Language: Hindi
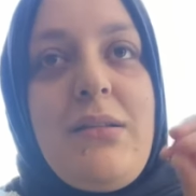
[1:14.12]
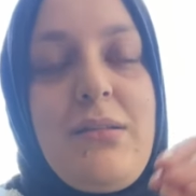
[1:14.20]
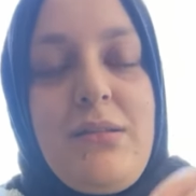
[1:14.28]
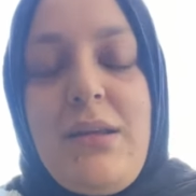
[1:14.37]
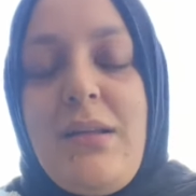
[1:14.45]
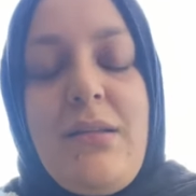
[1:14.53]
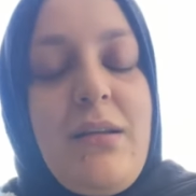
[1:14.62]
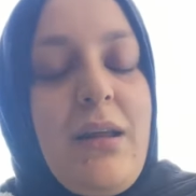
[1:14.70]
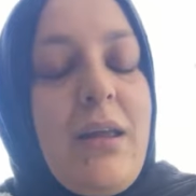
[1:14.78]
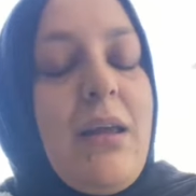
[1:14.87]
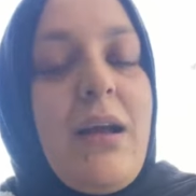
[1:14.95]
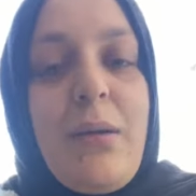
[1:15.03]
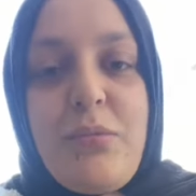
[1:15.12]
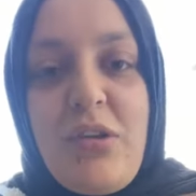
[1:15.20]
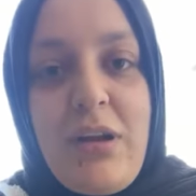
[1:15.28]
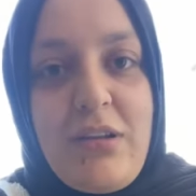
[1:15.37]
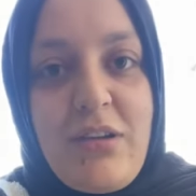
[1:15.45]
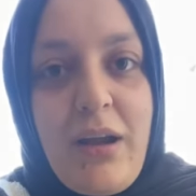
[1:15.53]
ये ज़िंदगी कब
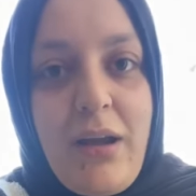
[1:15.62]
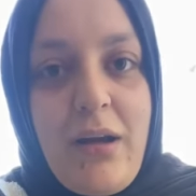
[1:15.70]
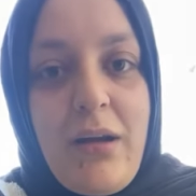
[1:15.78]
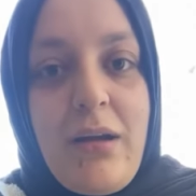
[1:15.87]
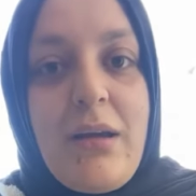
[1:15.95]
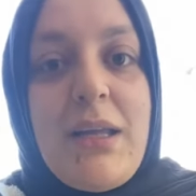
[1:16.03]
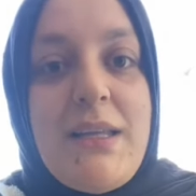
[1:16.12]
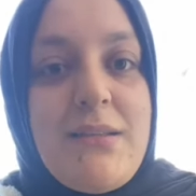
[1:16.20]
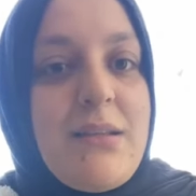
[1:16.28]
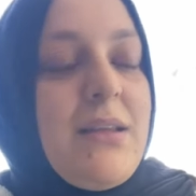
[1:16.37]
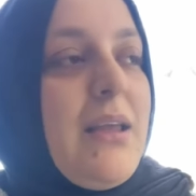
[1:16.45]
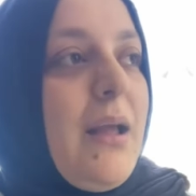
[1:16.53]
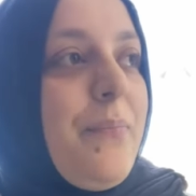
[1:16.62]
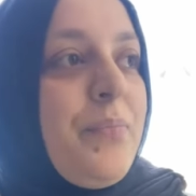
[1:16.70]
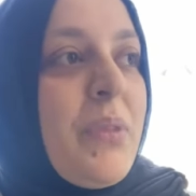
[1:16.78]
चले जाएगा इसलिए